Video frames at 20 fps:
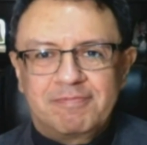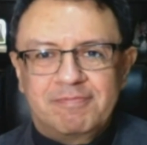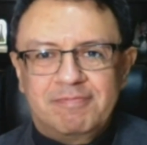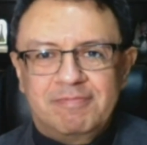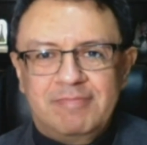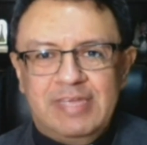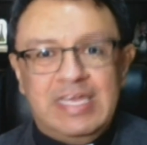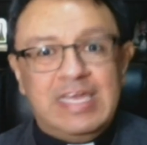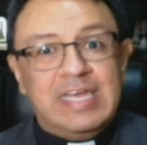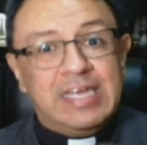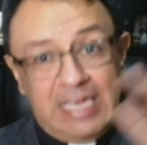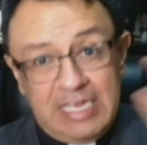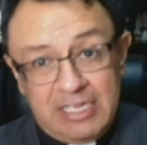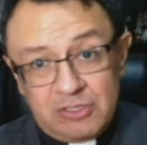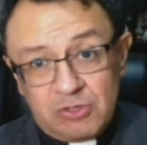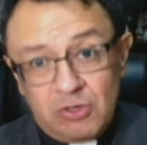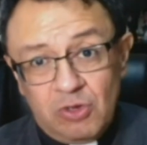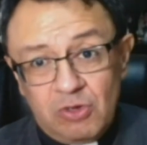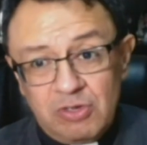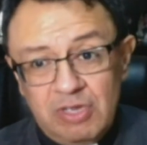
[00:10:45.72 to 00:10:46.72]
Y
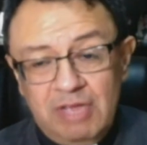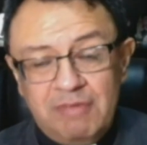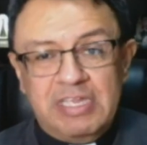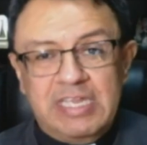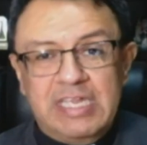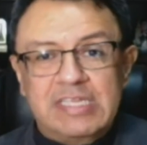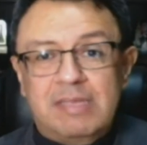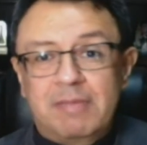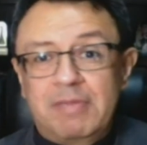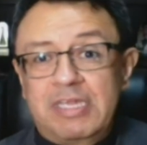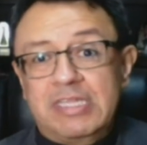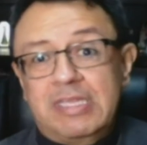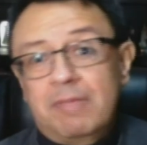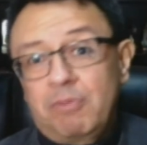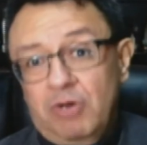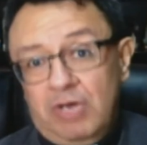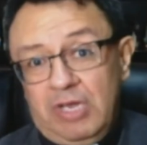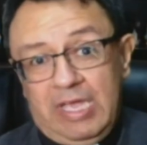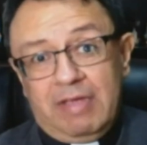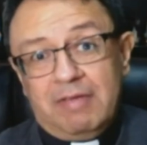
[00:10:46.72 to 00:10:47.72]
quinto, evidentemente,
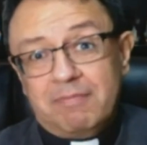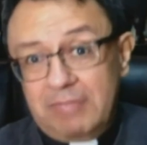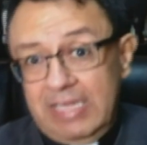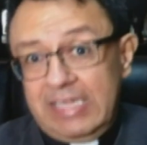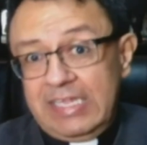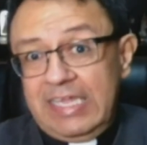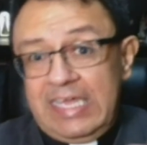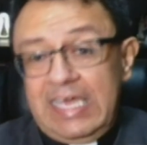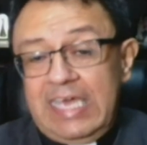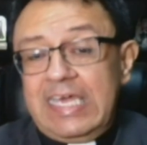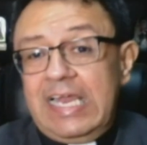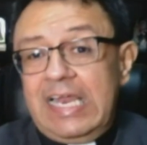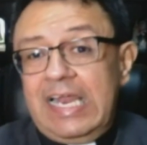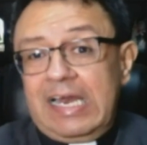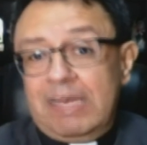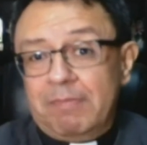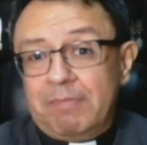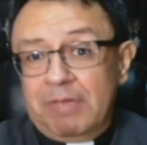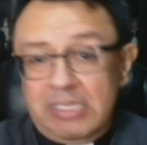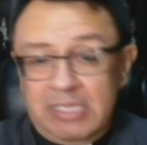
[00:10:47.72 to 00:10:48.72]
porque viene de ahí el
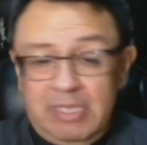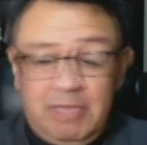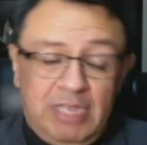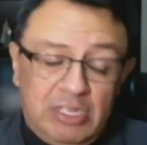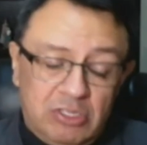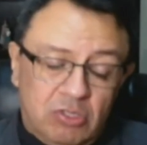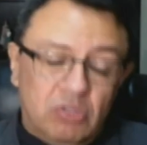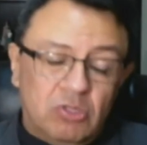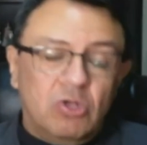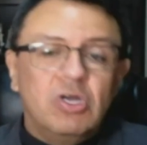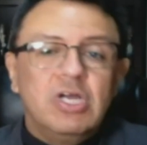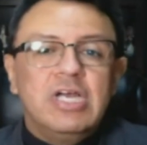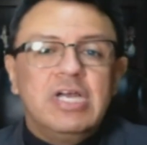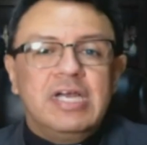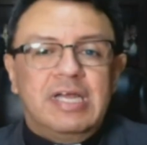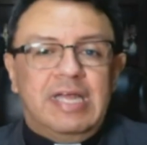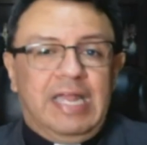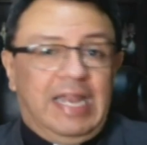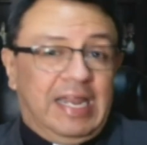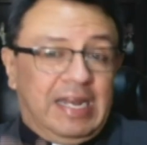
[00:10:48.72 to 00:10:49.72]
arrepentimiento, ¿no?
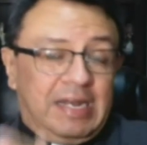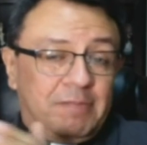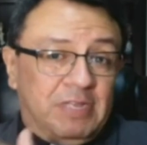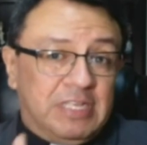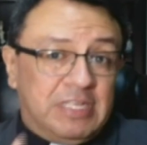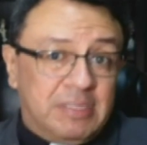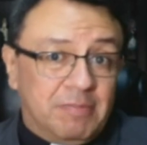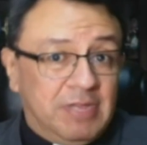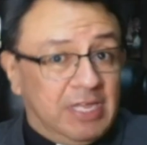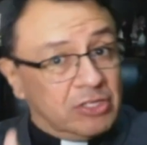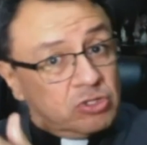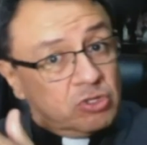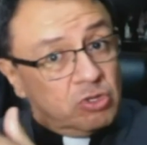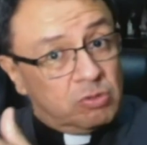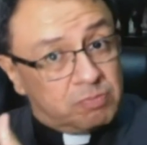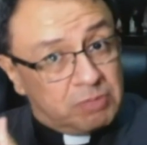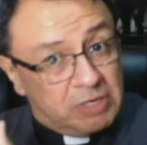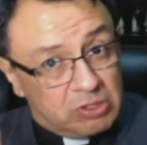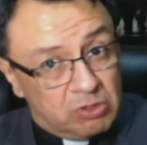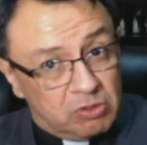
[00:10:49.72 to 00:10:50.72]
El arrepentimiento,
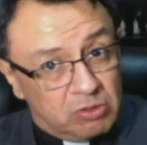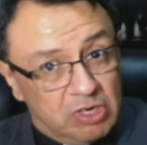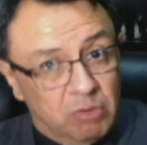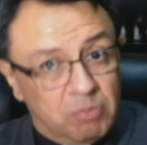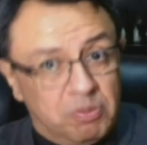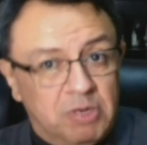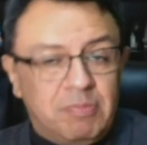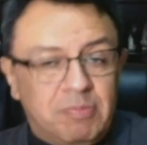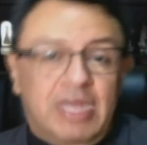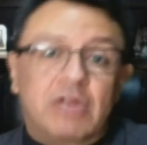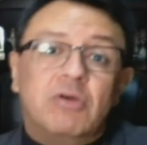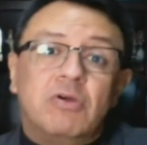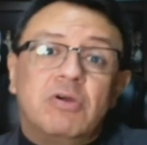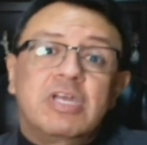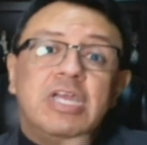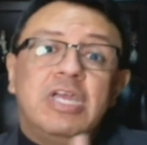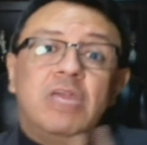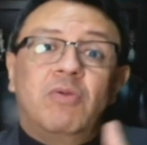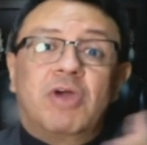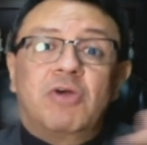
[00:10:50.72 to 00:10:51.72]
perdón, es lo primero
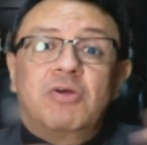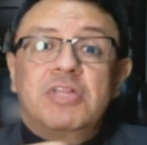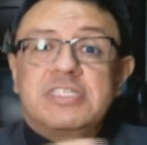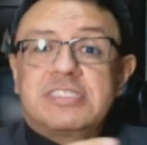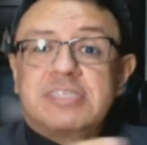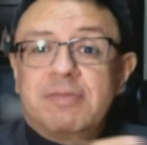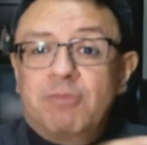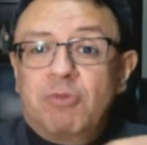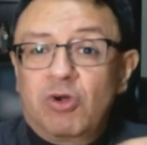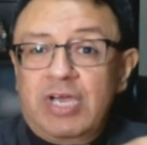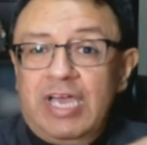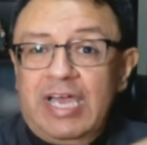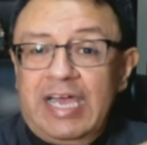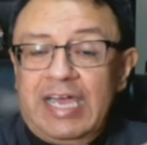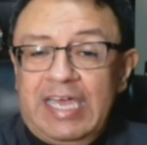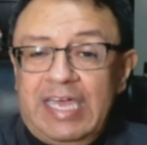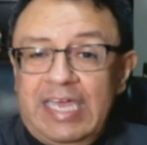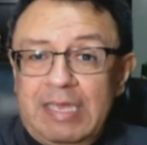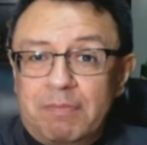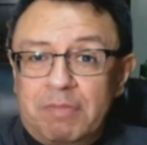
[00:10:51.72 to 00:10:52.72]
y luego desemboca en
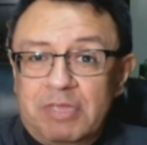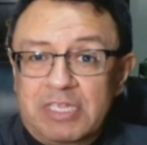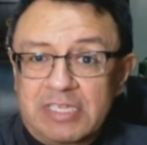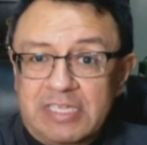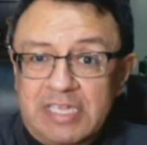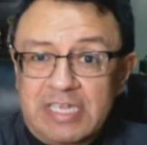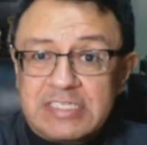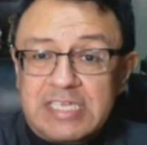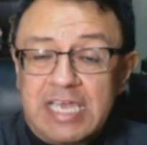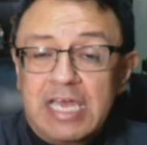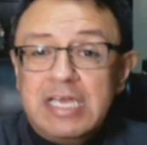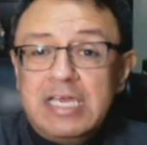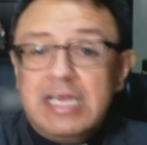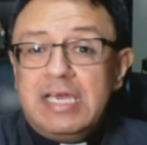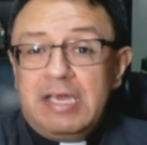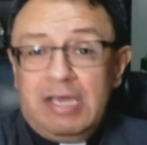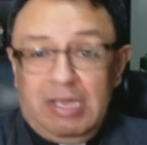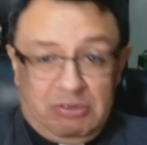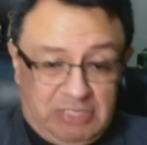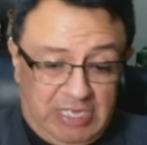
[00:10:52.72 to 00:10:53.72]
aquella penitencia.
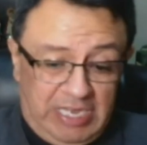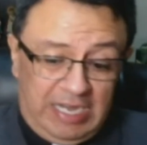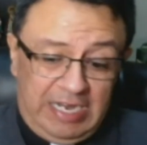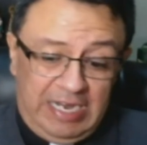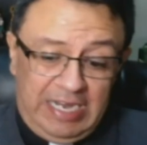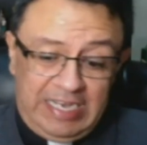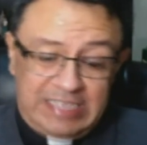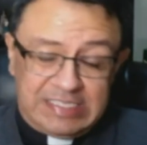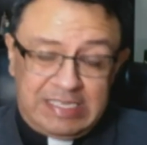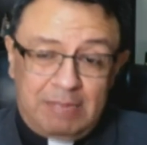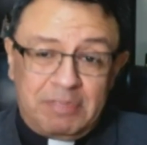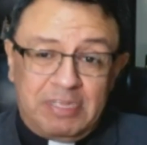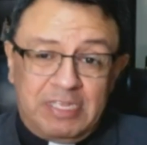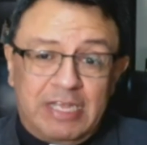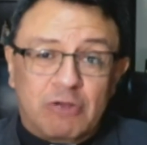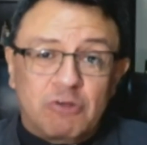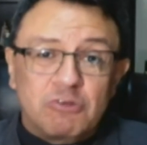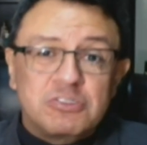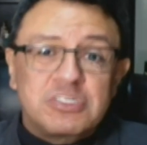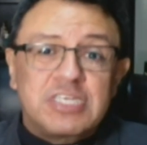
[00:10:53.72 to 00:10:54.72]
O sea, el examen de
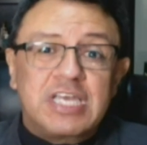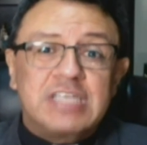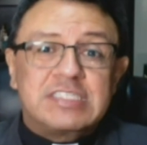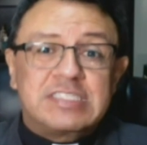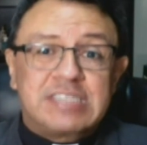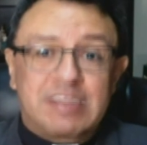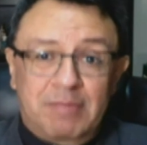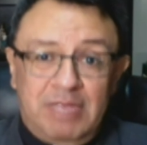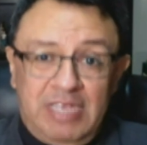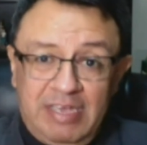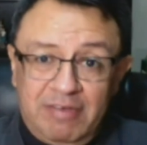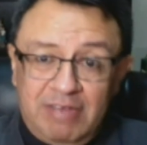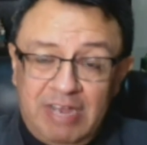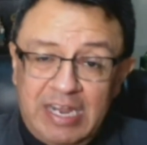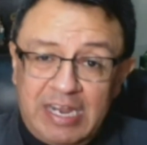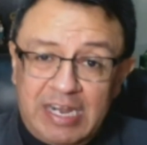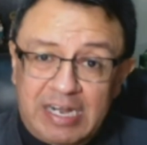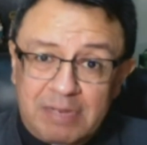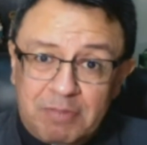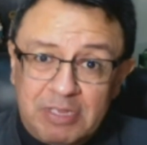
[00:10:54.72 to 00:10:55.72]
conciencia me lleva al
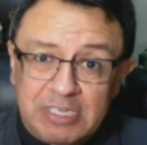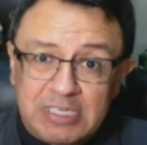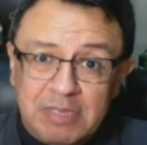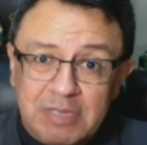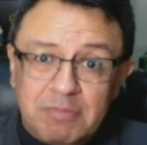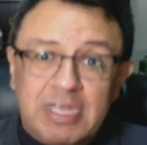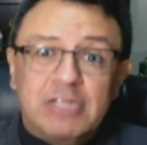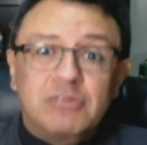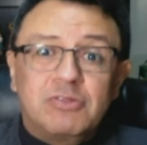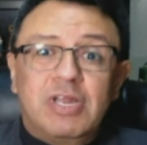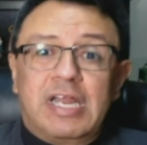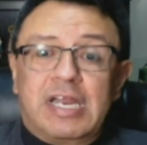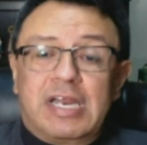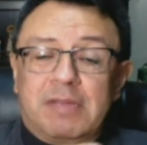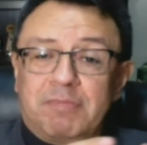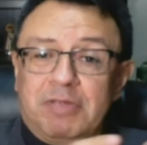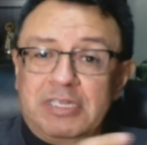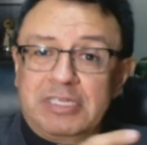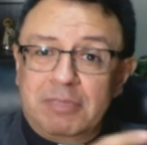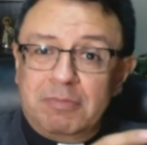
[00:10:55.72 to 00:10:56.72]
arrepentimiento, el
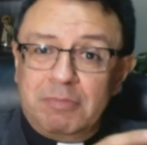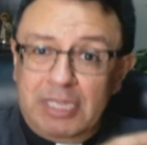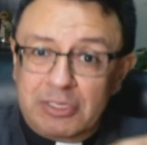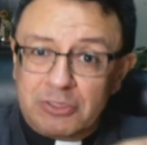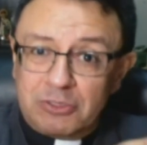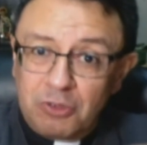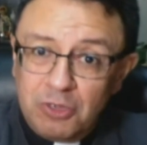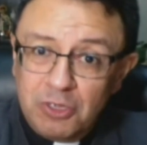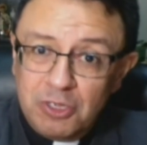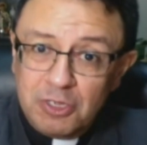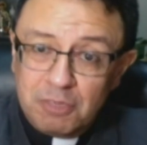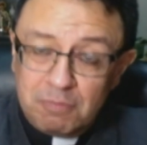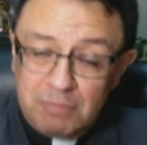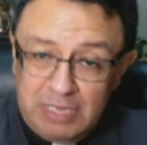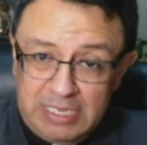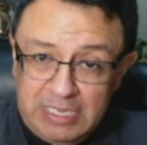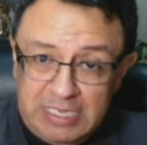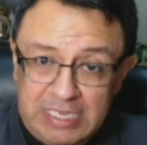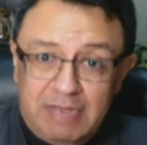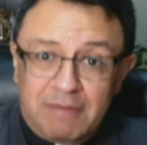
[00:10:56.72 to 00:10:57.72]
arrepentimiento
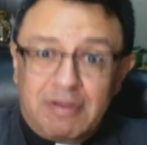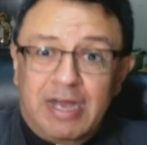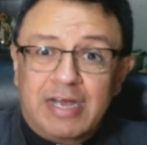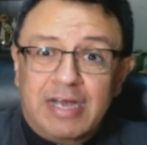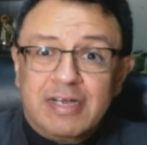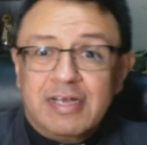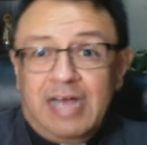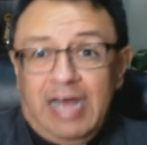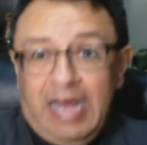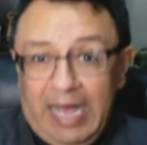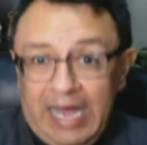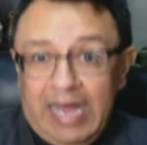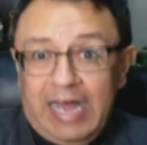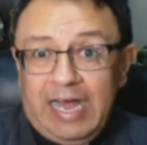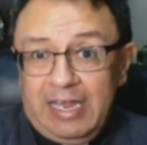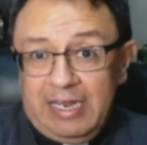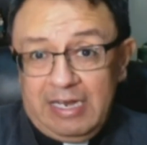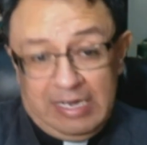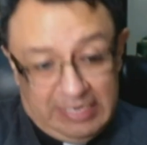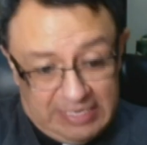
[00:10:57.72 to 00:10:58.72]
me lleva
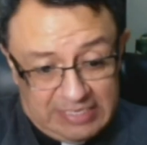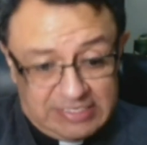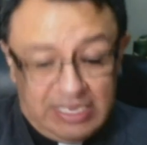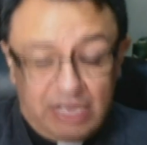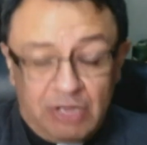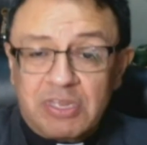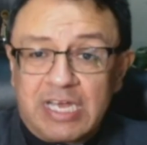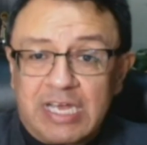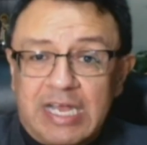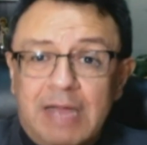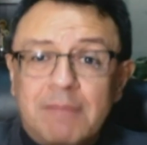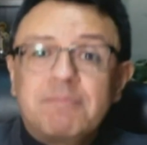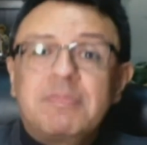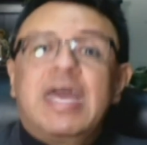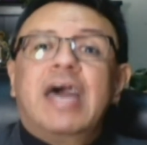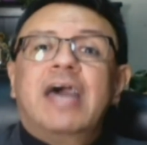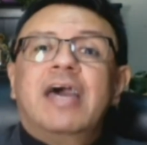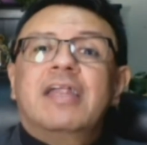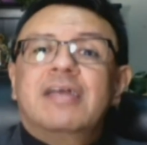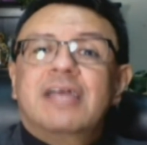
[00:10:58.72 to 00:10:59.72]
al deseo de
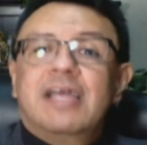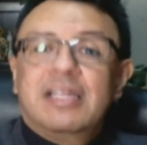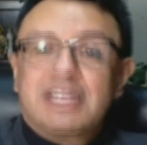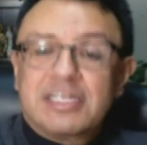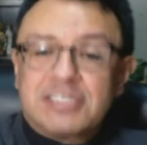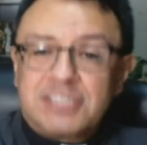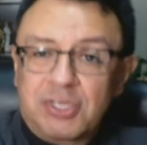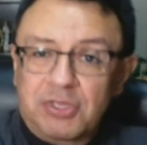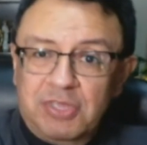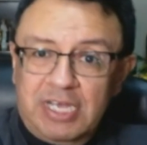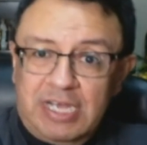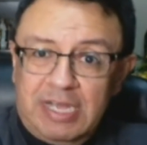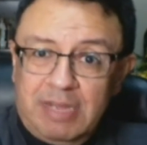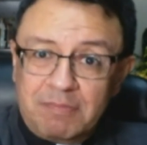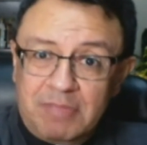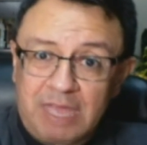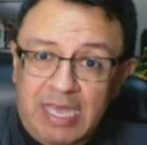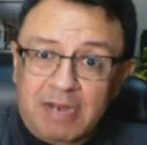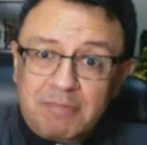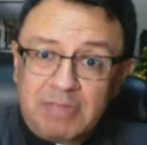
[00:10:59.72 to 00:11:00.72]
cambiar, el deseo de
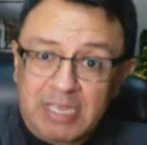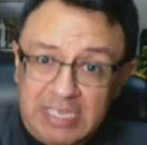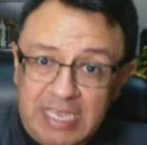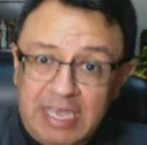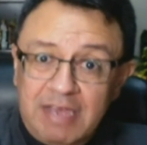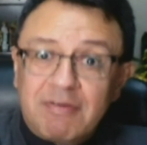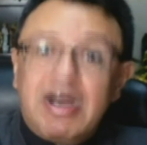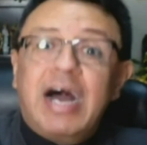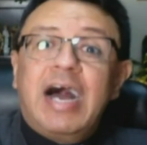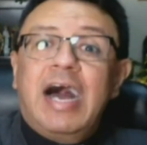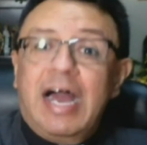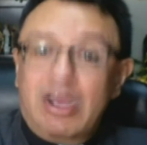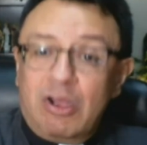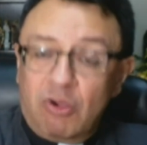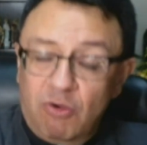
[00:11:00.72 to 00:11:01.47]
cambiar me lleva a